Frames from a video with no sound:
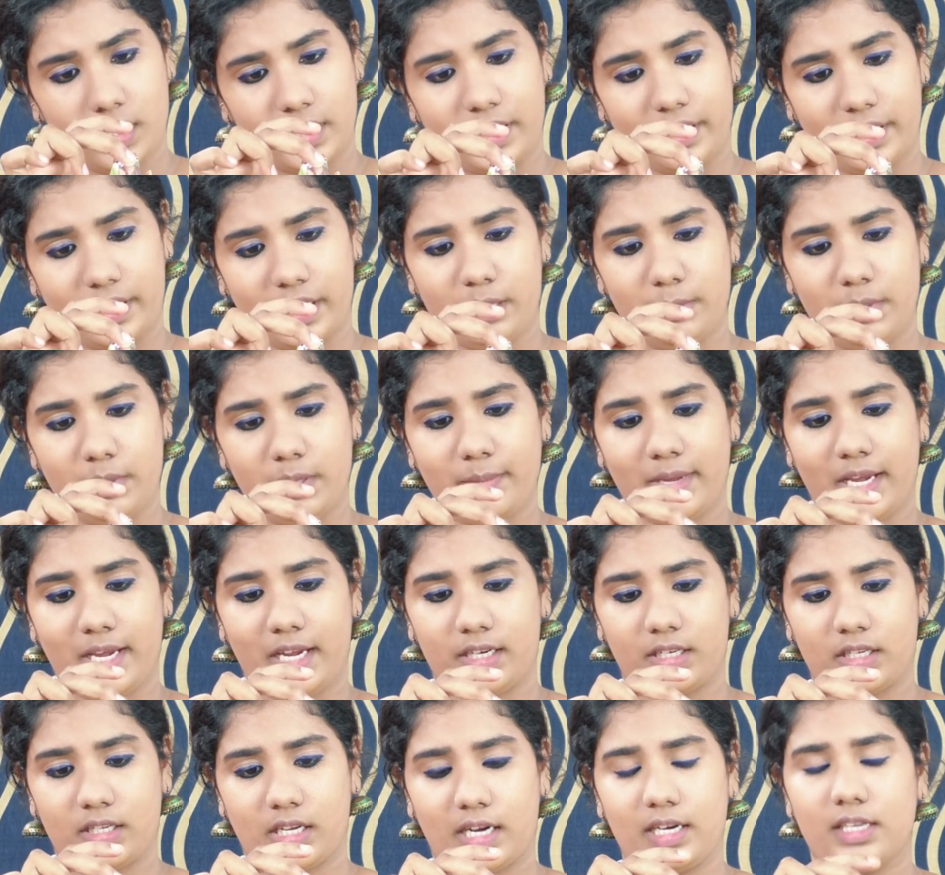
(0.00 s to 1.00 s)
க்ரீமி
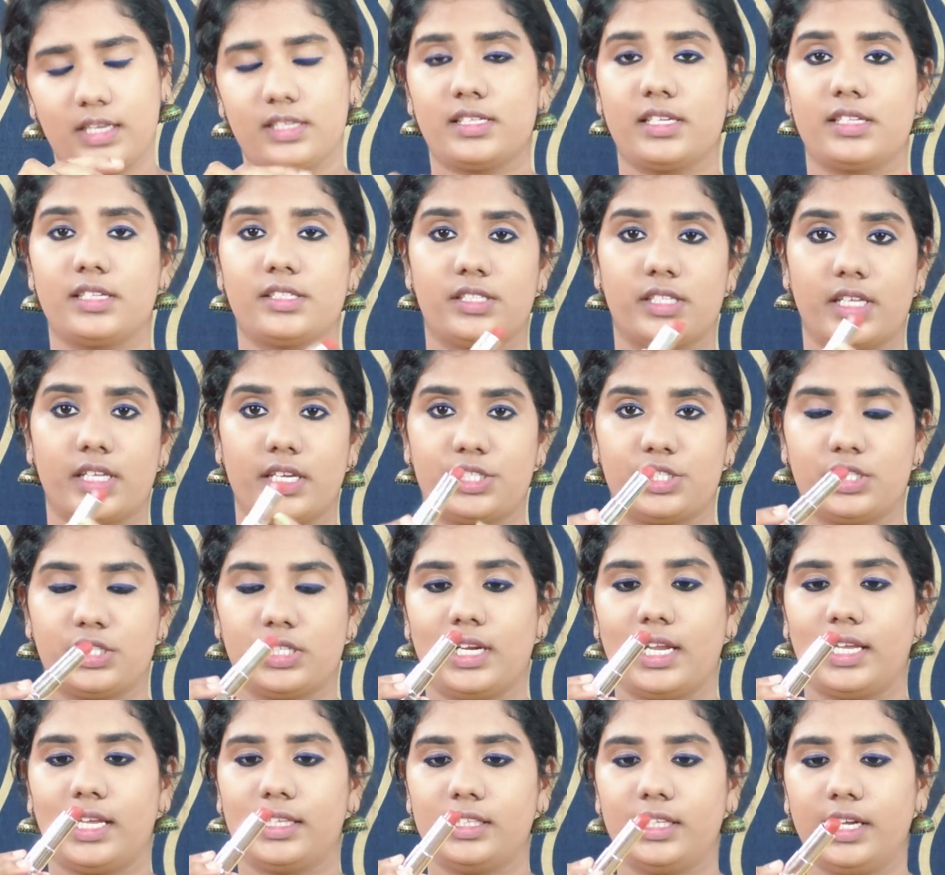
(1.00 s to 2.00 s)
மேட் கலர்
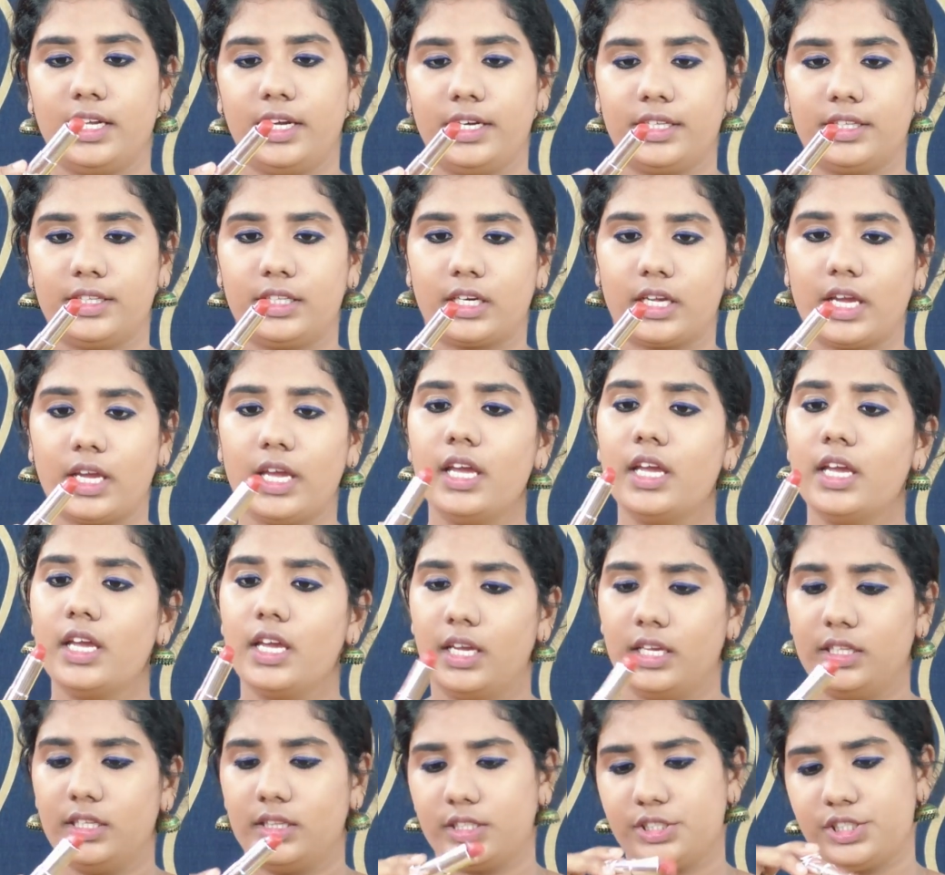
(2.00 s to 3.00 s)
சென்சேஷனல் அதுதான் எடுத்திருக்கேன்
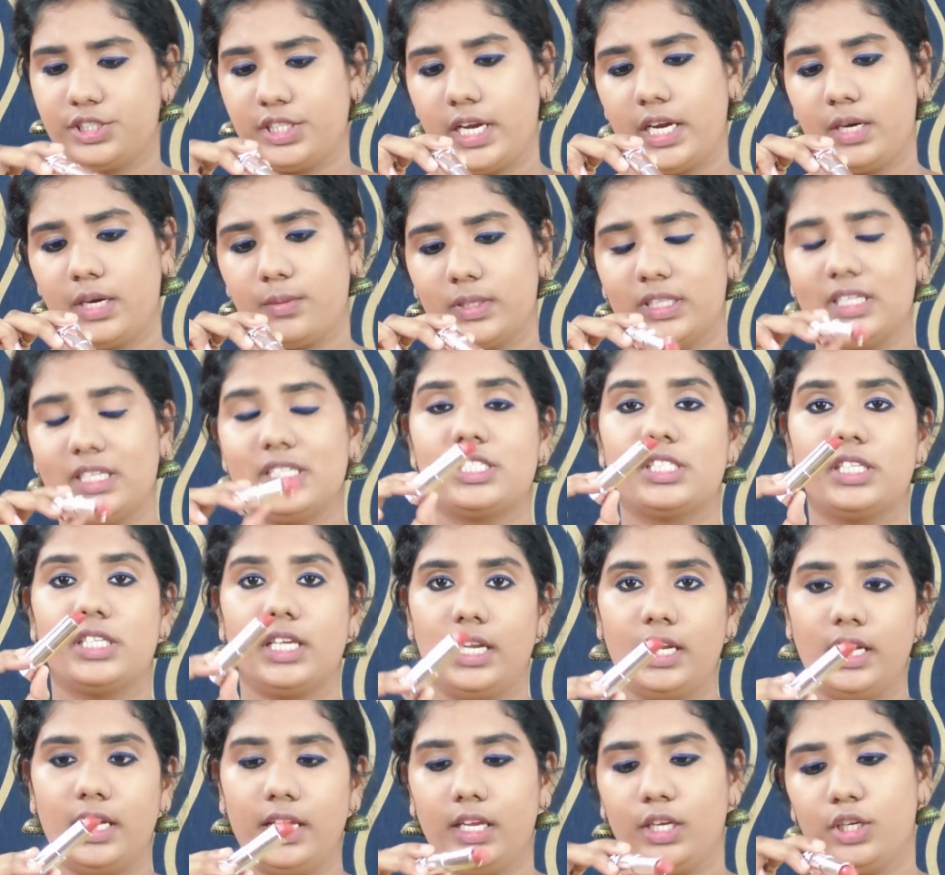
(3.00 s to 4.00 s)
இந்த ஷேட் வந்து
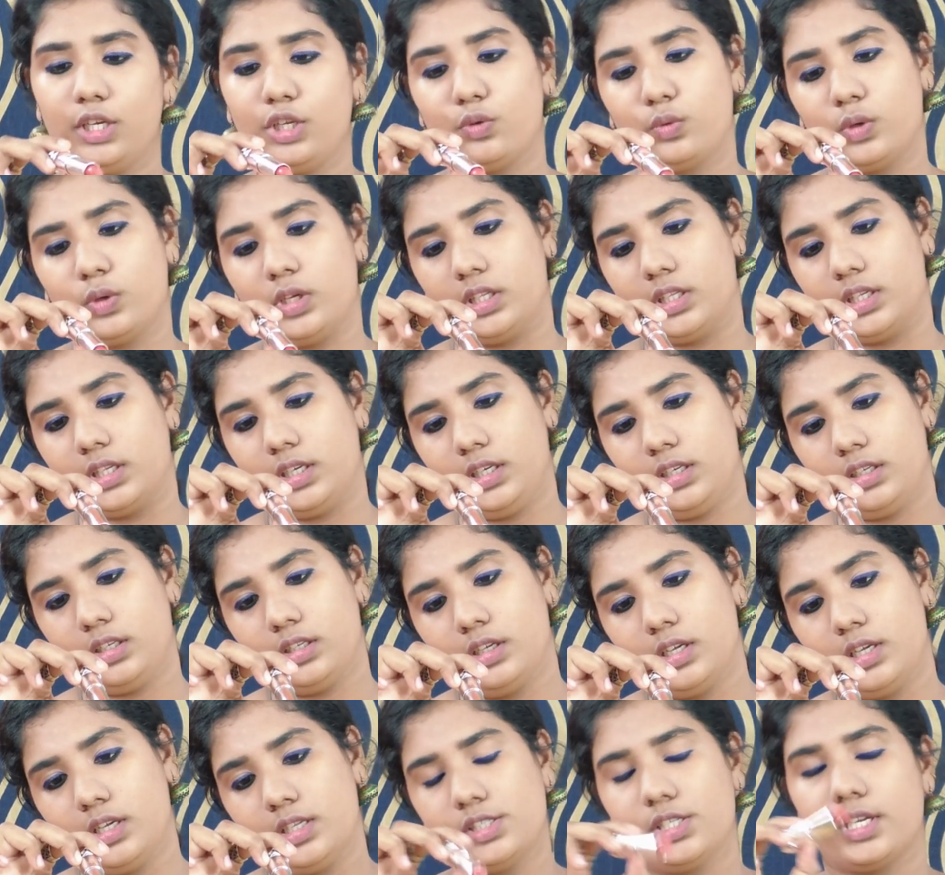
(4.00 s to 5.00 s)
சில்லி நியூடு இது
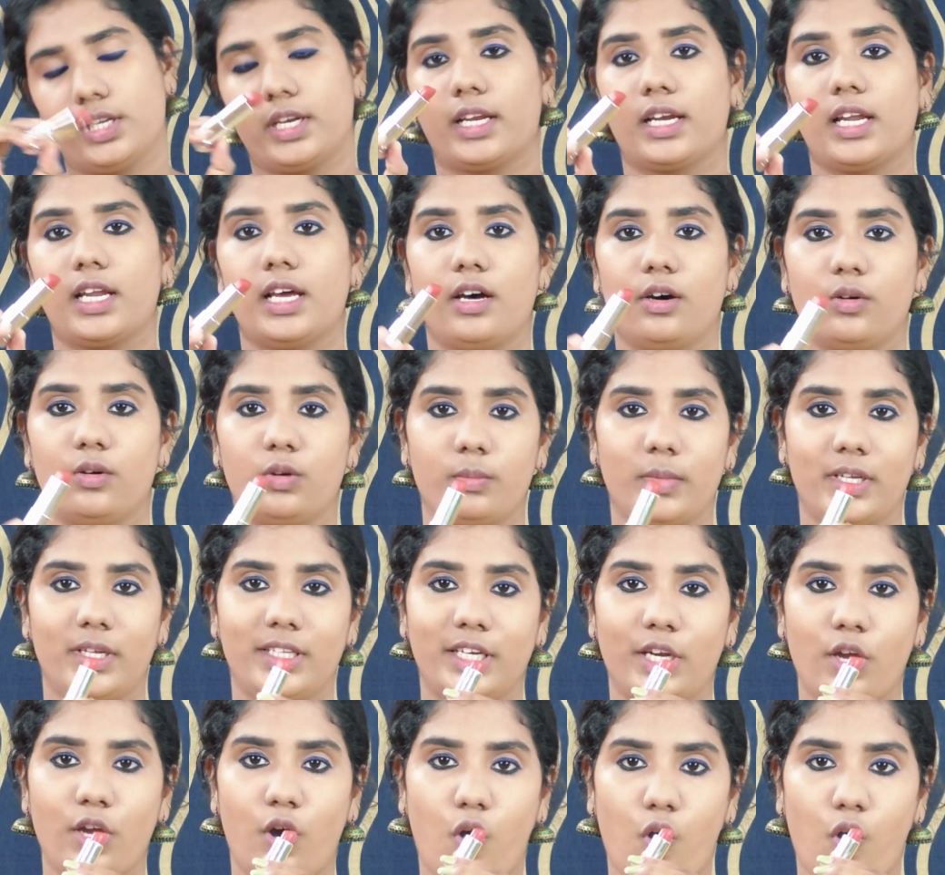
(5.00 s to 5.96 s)
சரிங்களா ஒரு மாதிரி